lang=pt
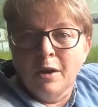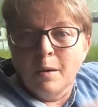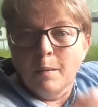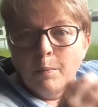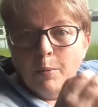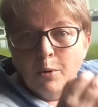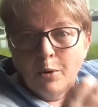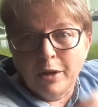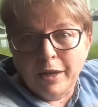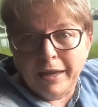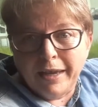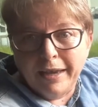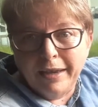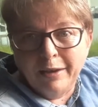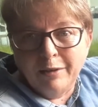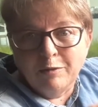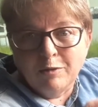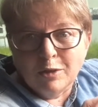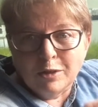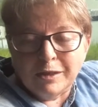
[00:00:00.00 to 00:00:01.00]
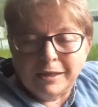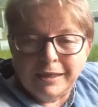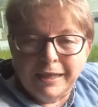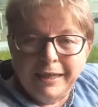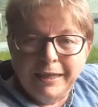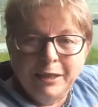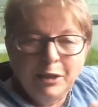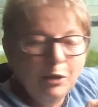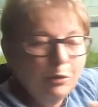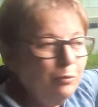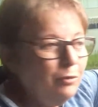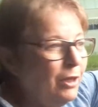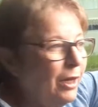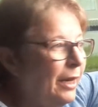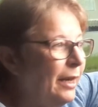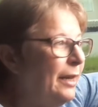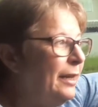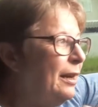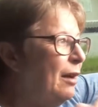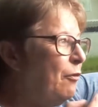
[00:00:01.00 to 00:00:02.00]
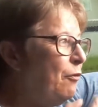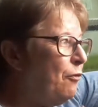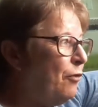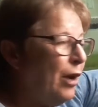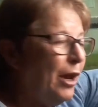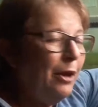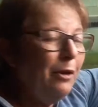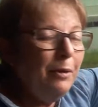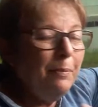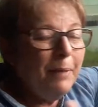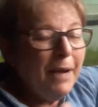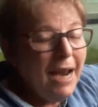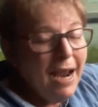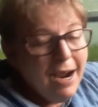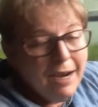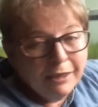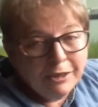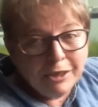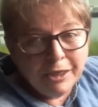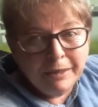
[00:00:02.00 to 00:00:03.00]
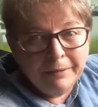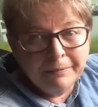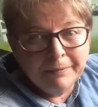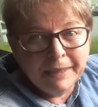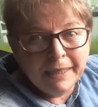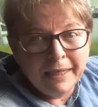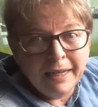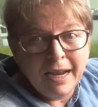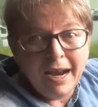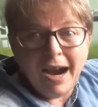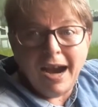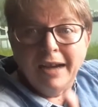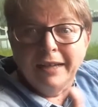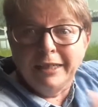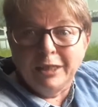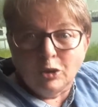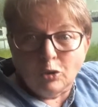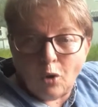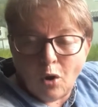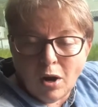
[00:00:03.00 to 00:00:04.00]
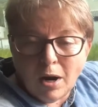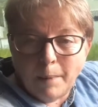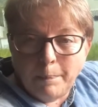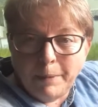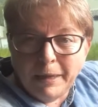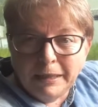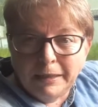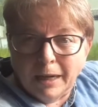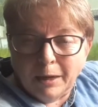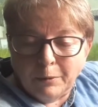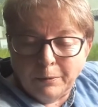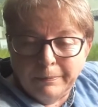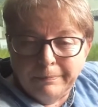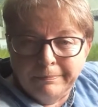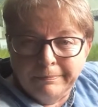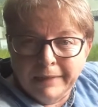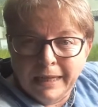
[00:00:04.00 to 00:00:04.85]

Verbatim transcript: porque você não treina freio e embreagem. Aí troca pedal.